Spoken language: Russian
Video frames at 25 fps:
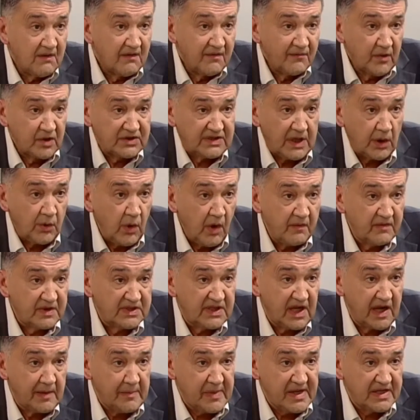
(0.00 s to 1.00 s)
вот такой вот
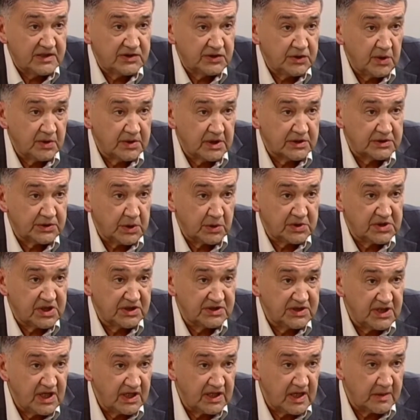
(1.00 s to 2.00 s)
революционный с точки
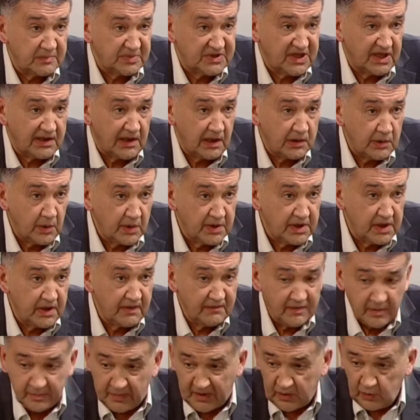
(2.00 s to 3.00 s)
зрения психологии и
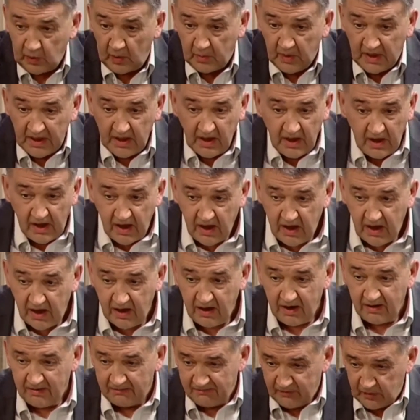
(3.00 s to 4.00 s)
вот потом
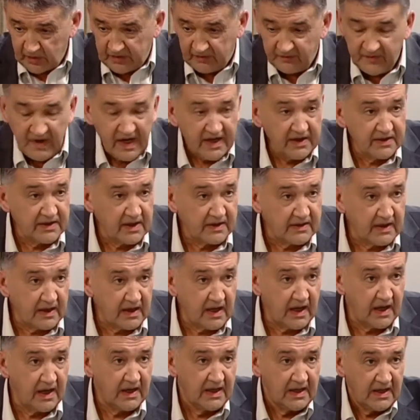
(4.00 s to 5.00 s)
э, вот выхода
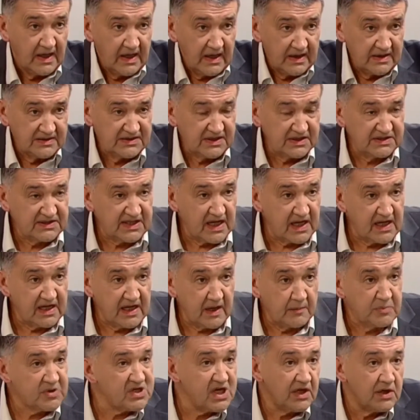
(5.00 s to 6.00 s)
на
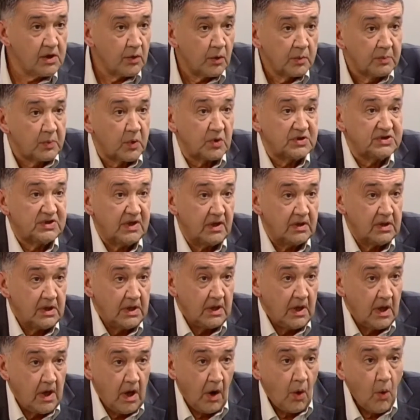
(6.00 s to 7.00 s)
социальное общение, он просто
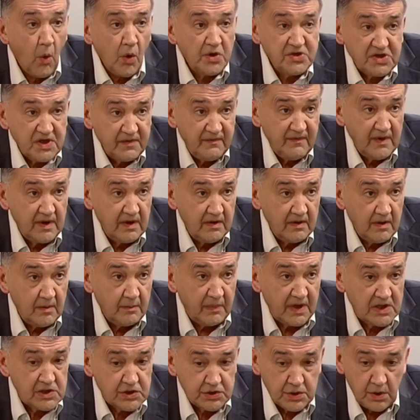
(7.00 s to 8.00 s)
очень э,
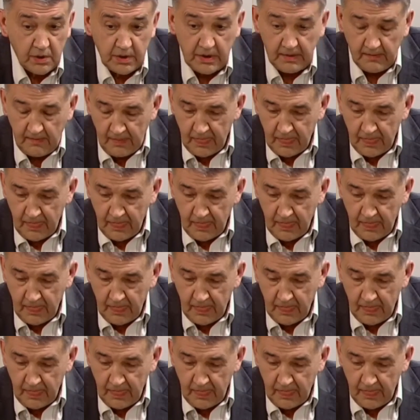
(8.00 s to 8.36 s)
большой.